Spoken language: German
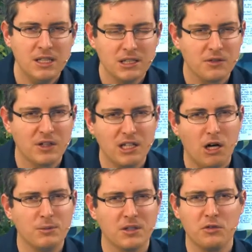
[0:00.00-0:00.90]
dass wir
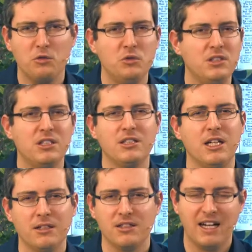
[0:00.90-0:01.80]
glauben, dass es ohne ihn nicht
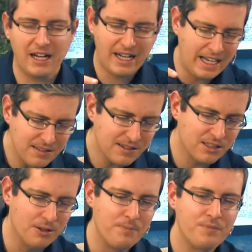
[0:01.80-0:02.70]
geht. Der Einzige,